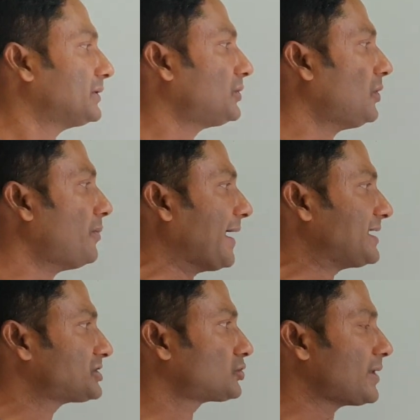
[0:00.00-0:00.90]
তো মাই
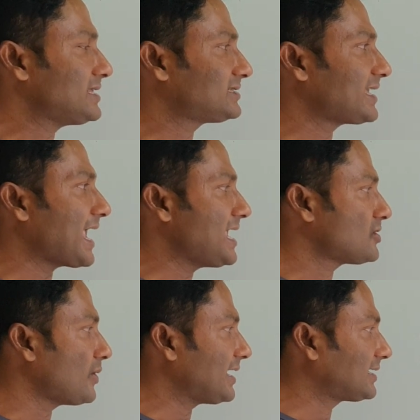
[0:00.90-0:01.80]
স্টুডেন্টস এই
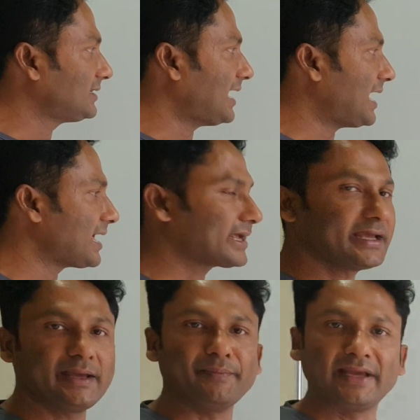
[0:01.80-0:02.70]
কয়েকটা
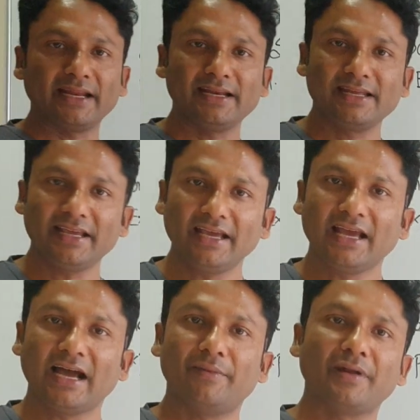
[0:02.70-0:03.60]
ধারাকে মেনে নিয়ে
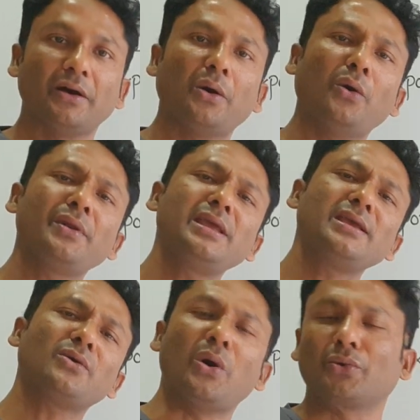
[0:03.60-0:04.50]
আমরা
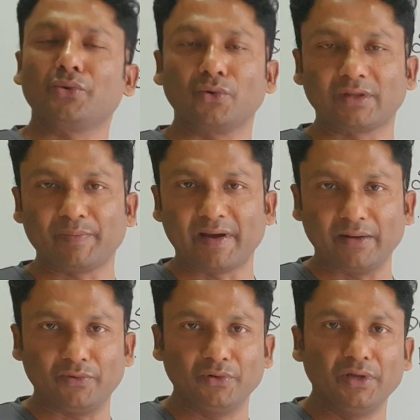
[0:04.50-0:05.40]
অনেক অঙ্ক করতে
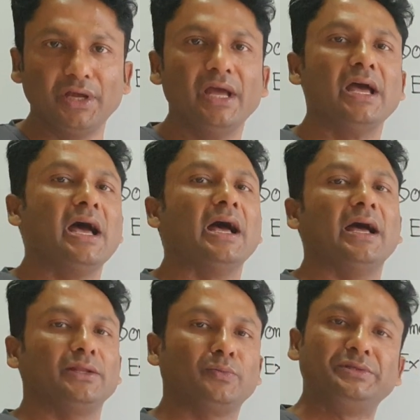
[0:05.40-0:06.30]
পারবো
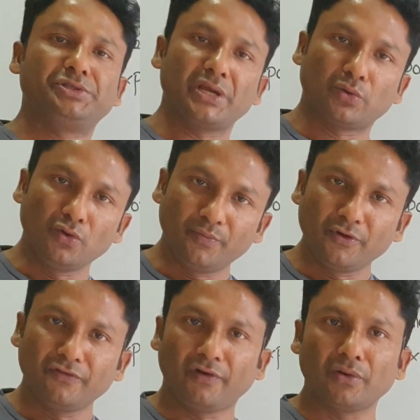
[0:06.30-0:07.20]
তুমি যে কোনো
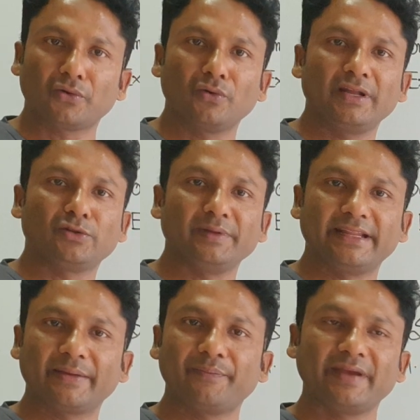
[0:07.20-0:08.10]
বই ফলো করলে তুমি
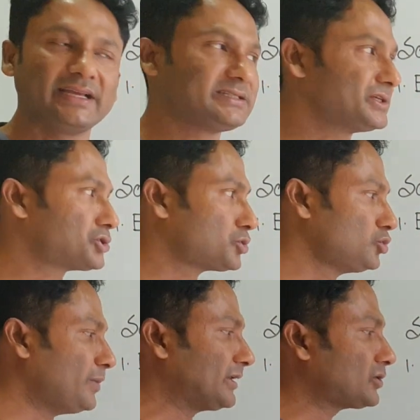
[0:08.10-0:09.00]
দেখবে যে
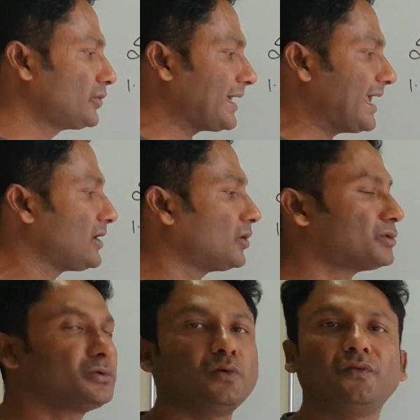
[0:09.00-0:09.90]
শুধুমাত্র এই
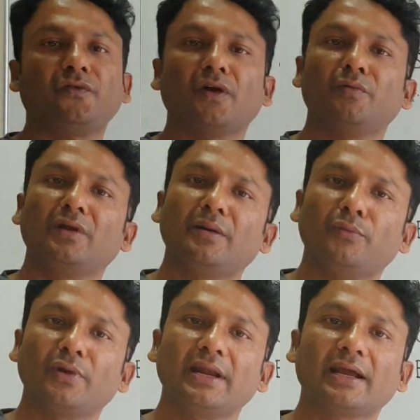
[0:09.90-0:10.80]
কতগুলো ফর্মুলা
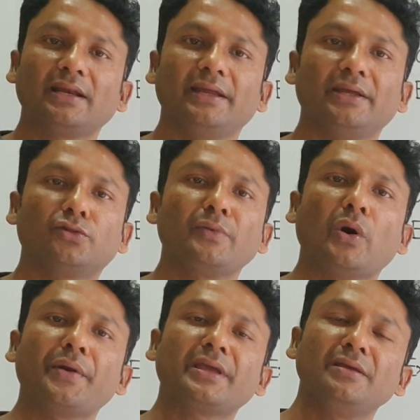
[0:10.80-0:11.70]
মনে রাখলে তুমি
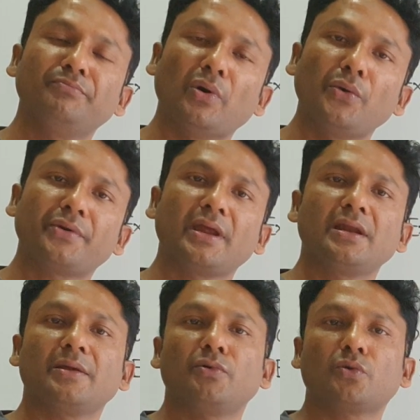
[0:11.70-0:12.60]
অনেক
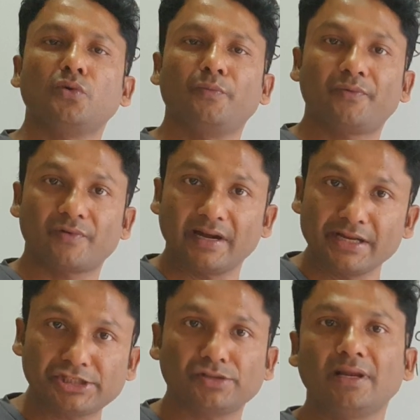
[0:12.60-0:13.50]
ইম্পর্টেন্ট এবং খুব
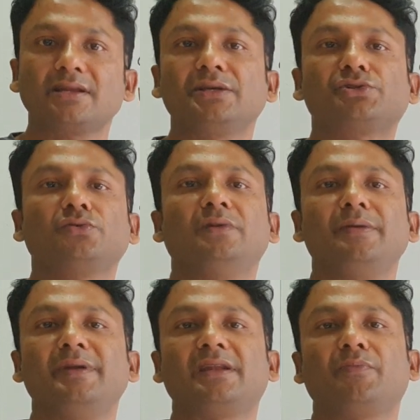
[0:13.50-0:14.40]
ট্র্যাডিশনাল কিছু
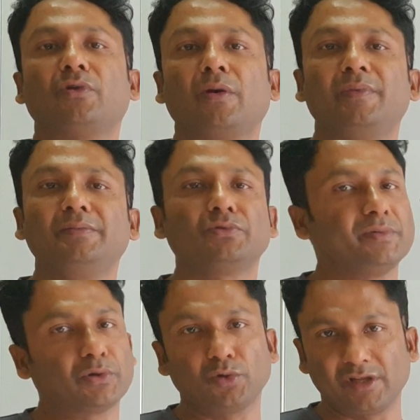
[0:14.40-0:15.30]
লিমিটের প্রবলেম
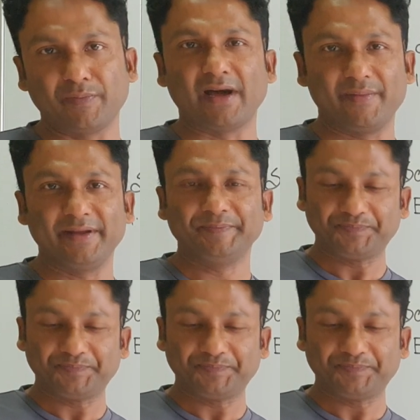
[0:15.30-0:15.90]
তুমি করতে পারবে